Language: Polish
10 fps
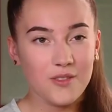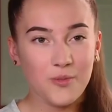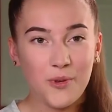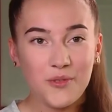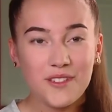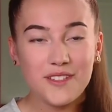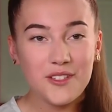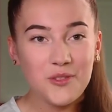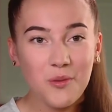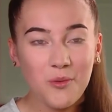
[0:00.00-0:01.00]
Zupełnie
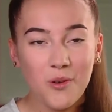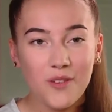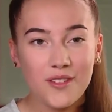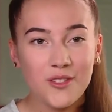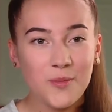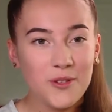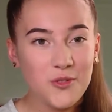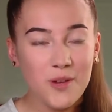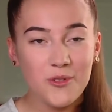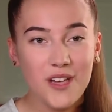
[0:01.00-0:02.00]
straciłam głowę, gdy
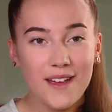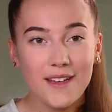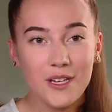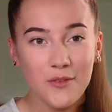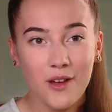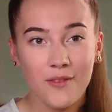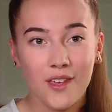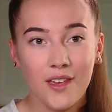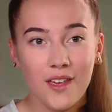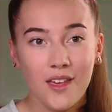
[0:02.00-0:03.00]
zobaczyłam, że Arek krwawi.